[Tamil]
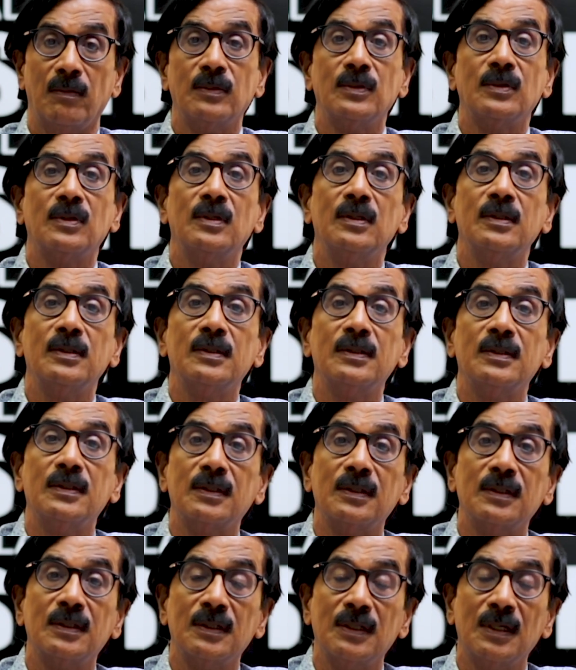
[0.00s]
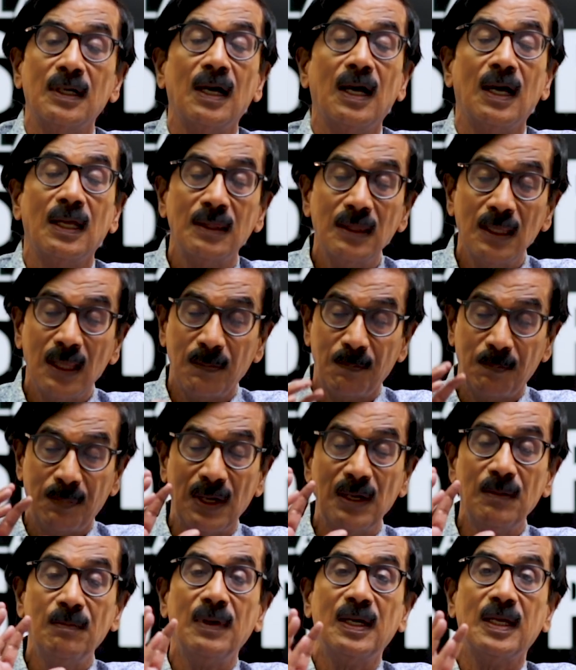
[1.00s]
வந்து அந்த
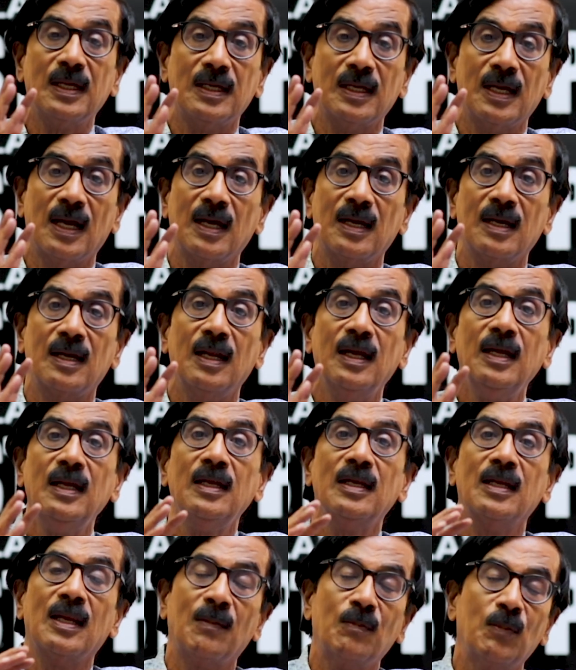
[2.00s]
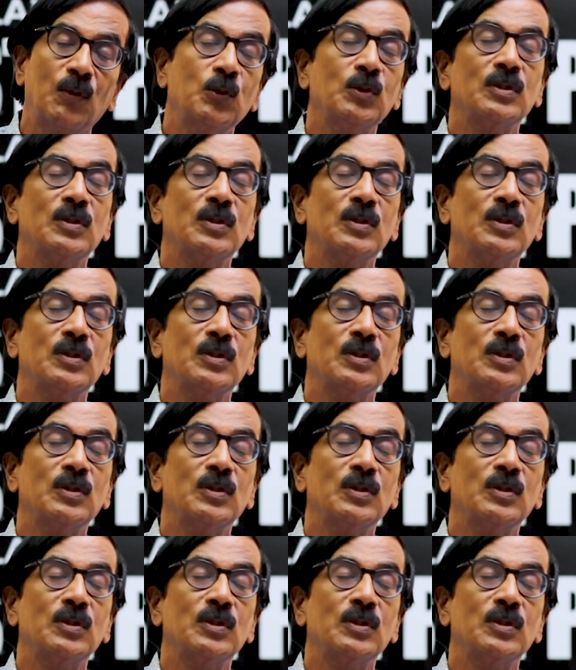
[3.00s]
பெண்மணி யாருன்னா நம்ம